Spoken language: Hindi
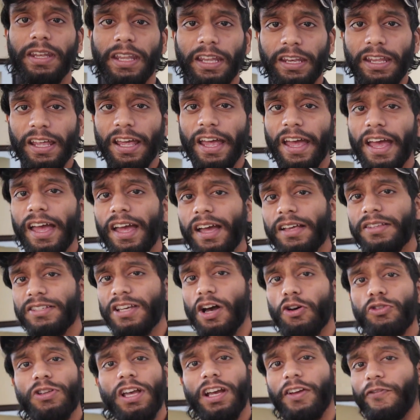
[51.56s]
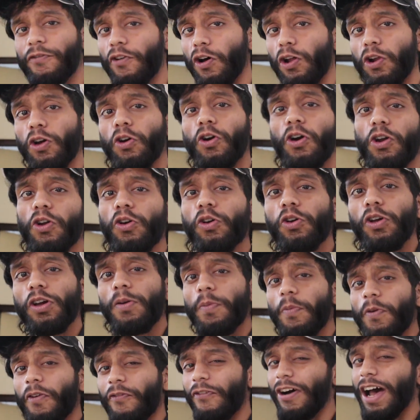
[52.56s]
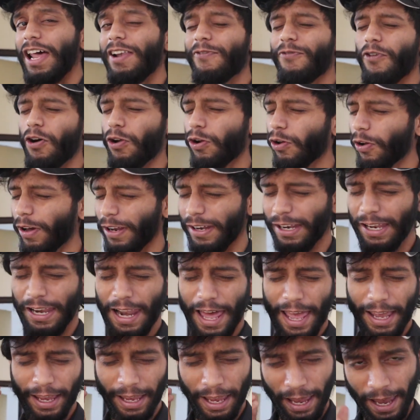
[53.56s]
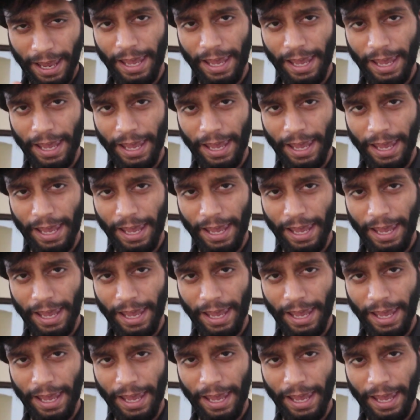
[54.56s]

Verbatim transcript: में दे दिया है जाओ जाके फॉलो करो क्योंकि प्रोफाइल फॉलो करने लायक